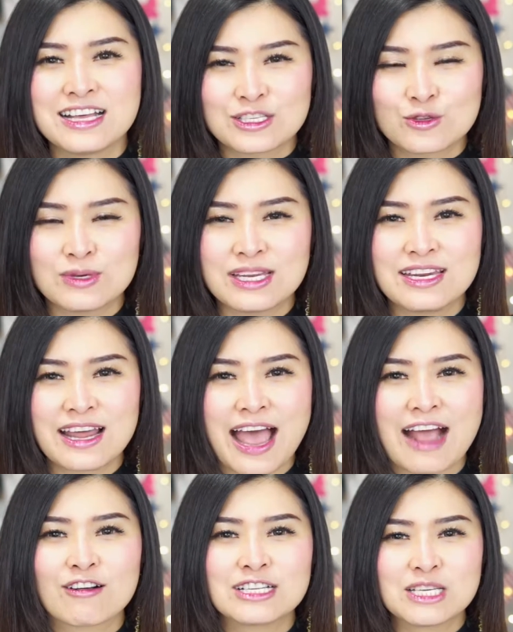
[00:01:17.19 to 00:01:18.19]
สูตรนี้นะคะ
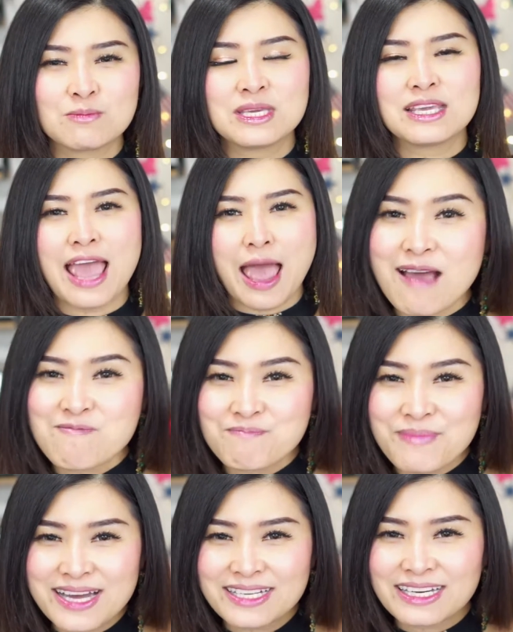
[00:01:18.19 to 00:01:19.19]
ก็จะมีแอปเปิ
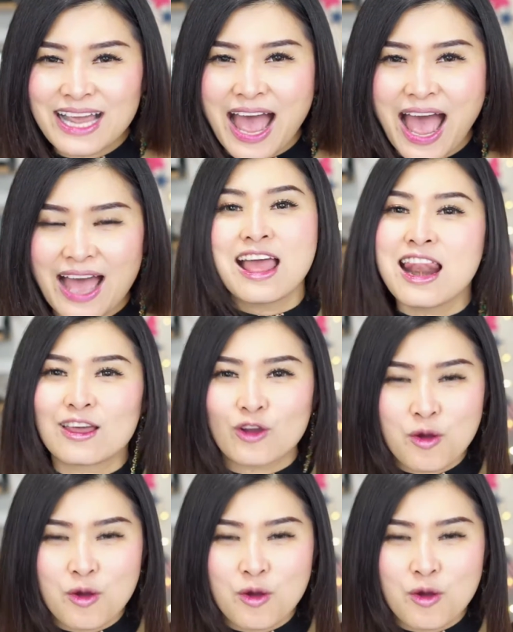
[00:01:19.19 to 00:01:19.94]
ลค่ะ แล้วก็